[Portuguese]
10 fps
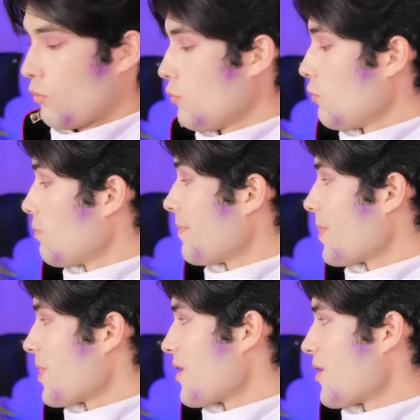você está
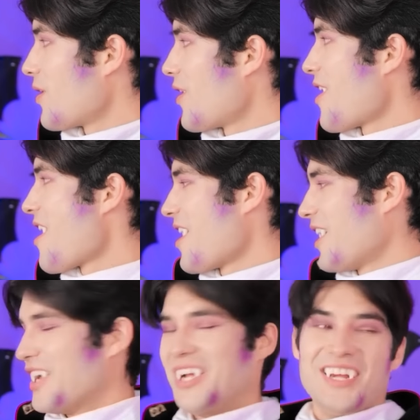tão chique!
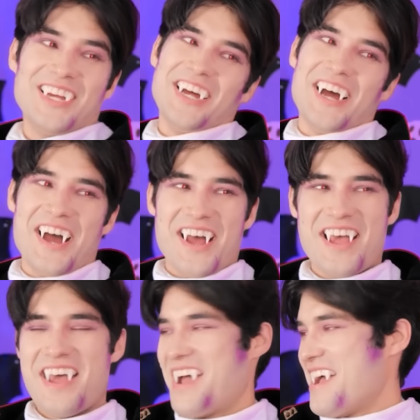Que
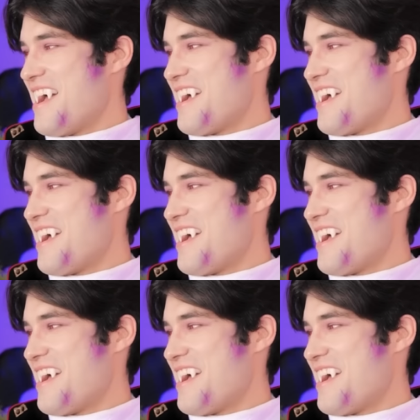diferença!